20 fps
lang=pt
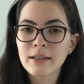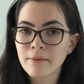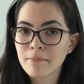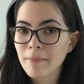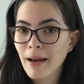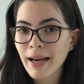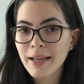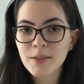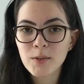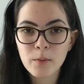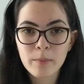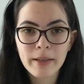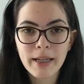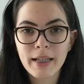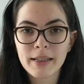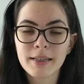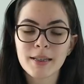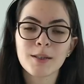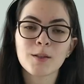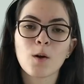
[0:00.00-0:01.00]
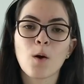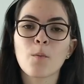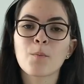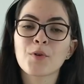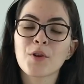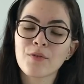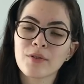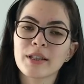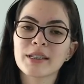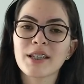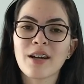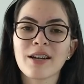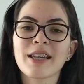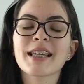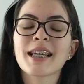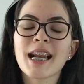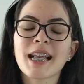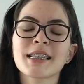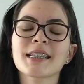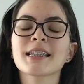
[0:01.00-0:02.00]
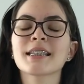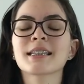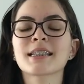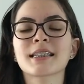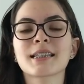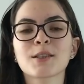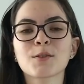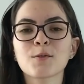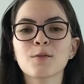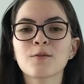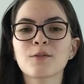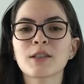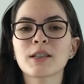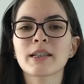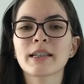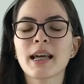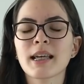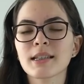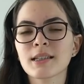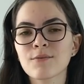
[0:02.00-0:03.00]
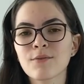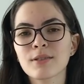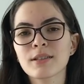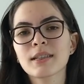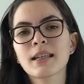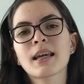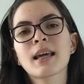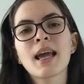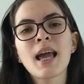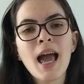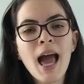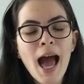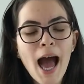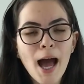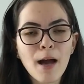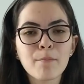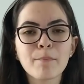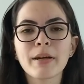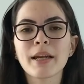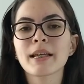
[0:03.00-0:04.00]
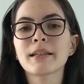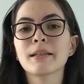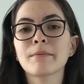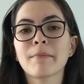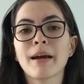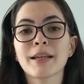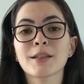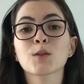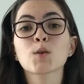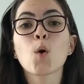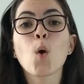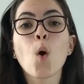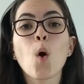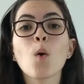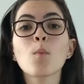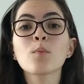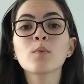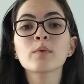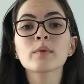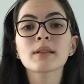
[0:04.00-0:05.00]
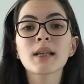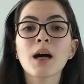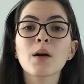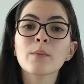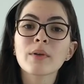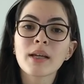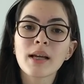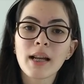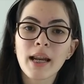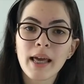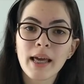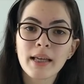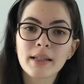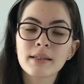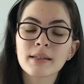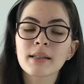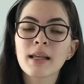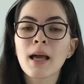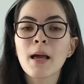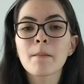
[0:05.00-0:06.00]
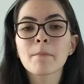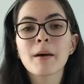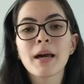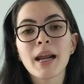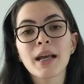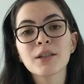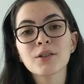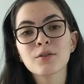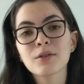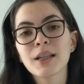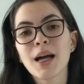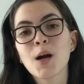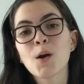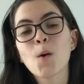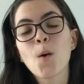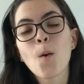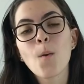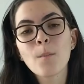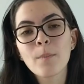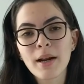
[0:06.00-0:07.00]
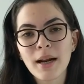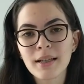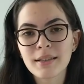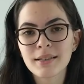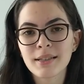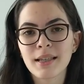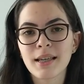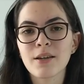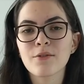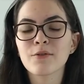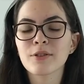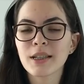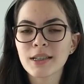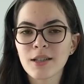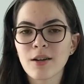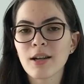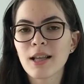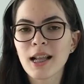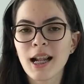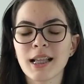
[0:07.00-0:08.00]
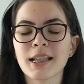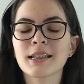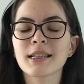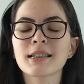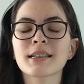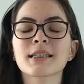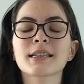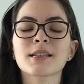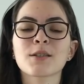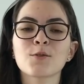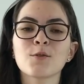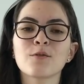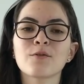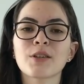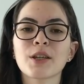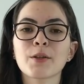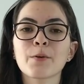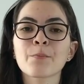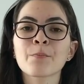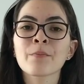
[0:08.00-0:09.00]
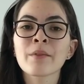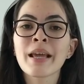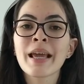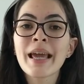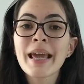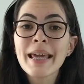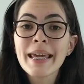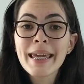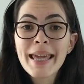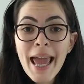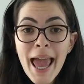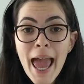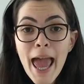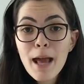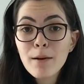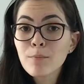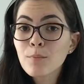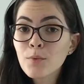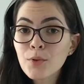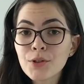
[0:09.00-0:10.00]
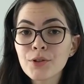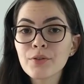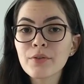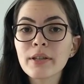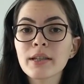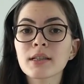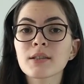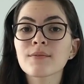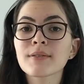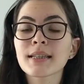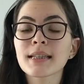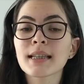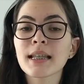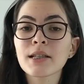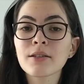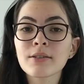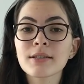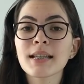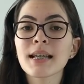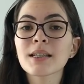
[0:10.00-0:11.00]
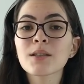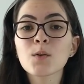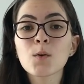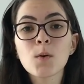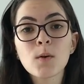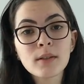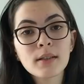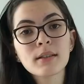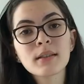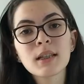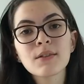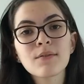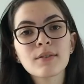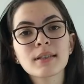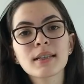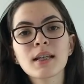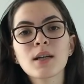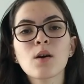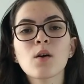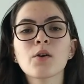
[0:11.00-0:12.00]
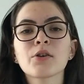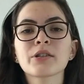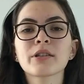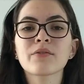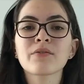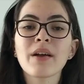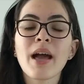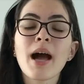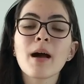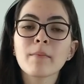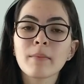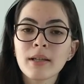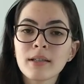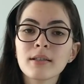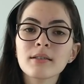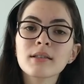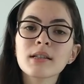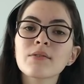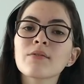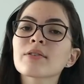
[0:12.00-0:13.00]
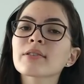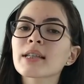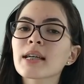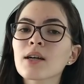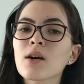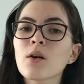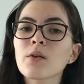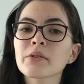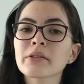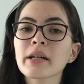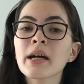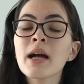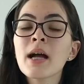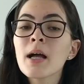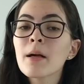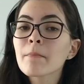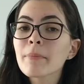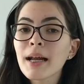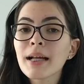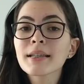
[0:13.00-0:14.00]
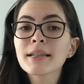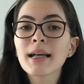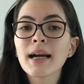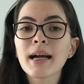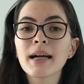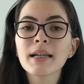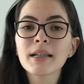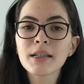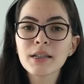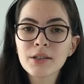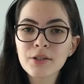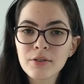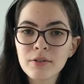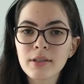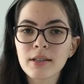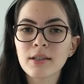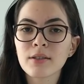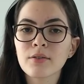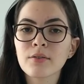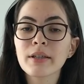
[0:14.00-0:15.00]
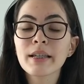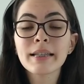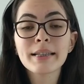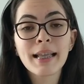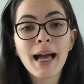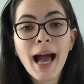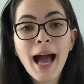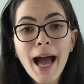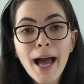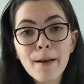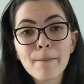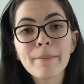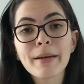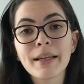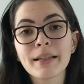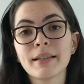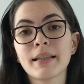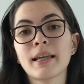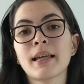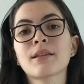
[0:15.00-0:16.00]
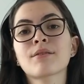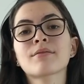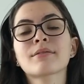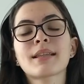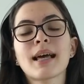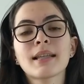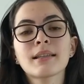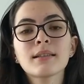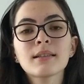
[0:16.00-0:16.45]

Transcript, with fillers: mais sobre esse tópico. vou deixar o link lá na descrição descrição do vídeo, que é assim você aprende mais como usar o inglês para estudar com prazer. Eu vou deixar o link lá na descrição do vídeo. E é muito isso, você tem que usar coisas que você gosta, ferramentas que você gosta para estar tá estudando e estar tá aprendendo, estar tá